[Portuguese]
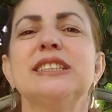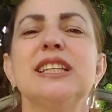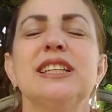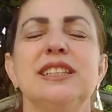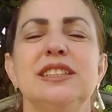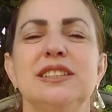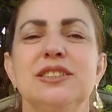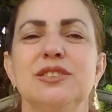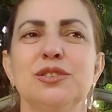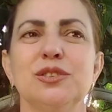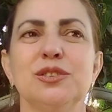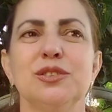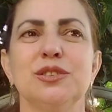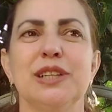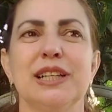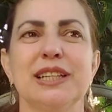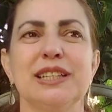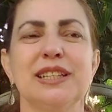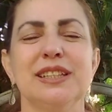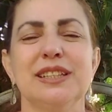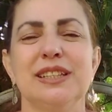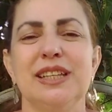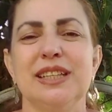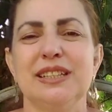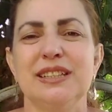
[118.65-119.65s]
saindo
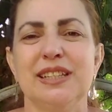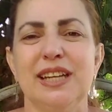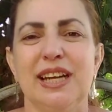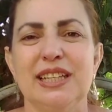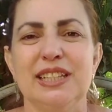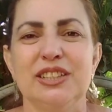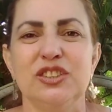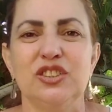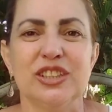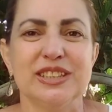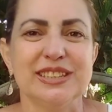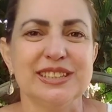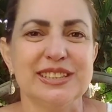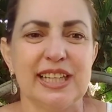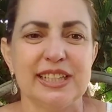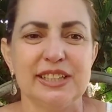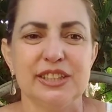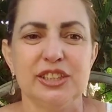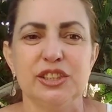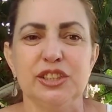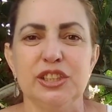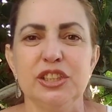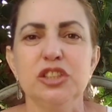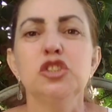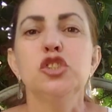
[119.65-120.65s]
aqui da Itália dia
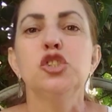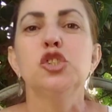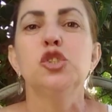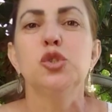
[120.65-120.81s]
7 de